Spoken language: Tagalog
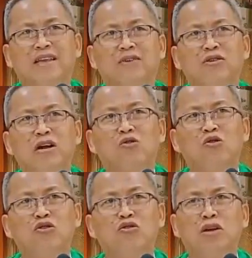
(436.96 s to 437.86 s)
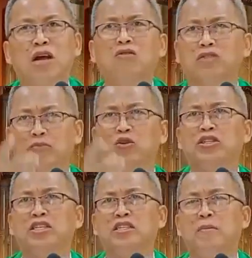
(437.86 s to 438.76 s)
tagoy gakuyog nganong si
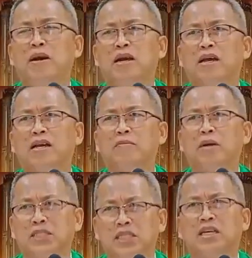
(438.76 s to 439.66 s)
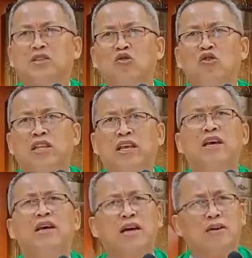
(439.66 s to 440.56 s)
Moises naman lang ginay magsigig
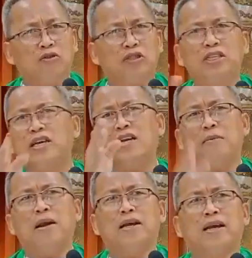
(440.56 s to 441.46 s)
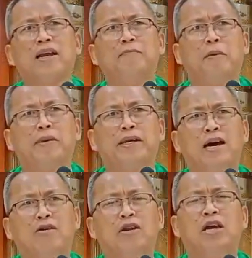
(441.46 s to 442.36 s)
sulti nganong siya naman lang ginay
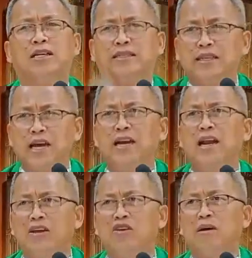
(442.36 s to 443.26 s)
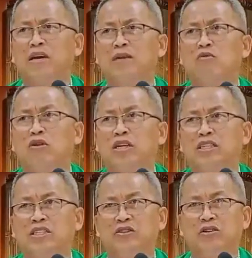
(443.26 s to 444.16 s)
paminawon siya na lang gyud maghimog
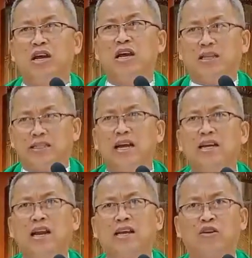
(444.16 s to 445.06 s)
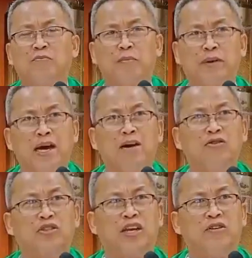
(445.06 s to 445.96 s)
desisyon siya na lang gyud
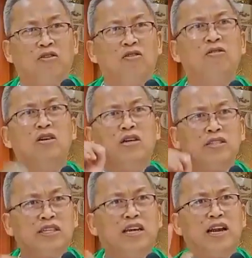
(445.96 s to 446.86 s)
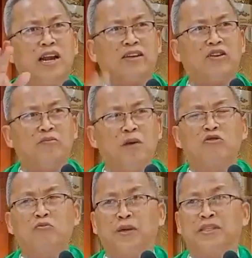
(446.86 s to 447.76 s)
paminawon sa Ginoo siya na lang yung
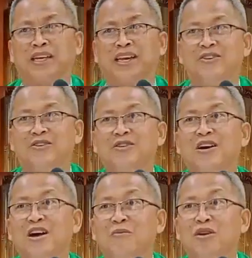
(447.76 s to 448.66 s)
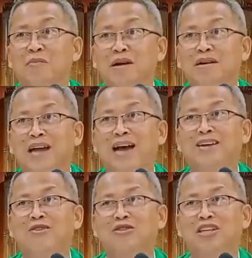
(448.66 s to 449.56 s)
mouthpiece sa Ginoo murabag
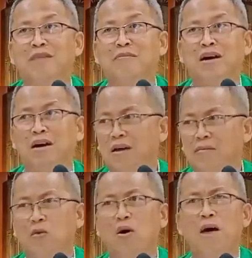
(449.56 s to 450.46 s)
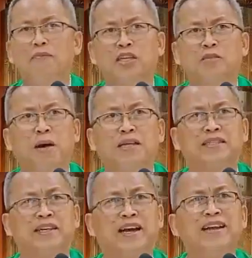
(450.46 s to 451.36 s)
nahadlok sila ba nga mawaam tas
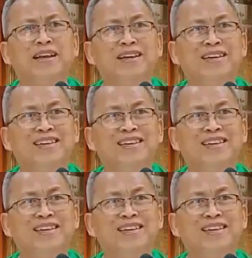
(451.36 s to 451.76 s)
passing ani